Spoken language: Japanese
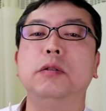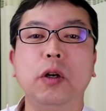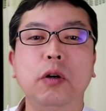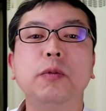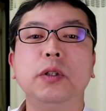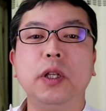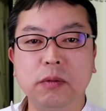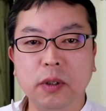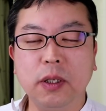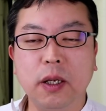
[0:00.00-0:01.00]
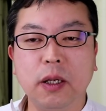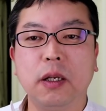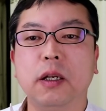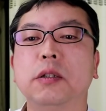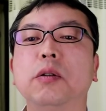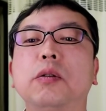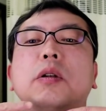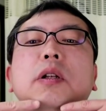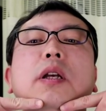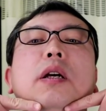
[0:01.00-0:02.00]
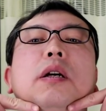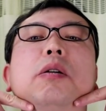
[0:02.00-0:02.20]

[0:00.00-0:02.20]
上を向いてください。その時に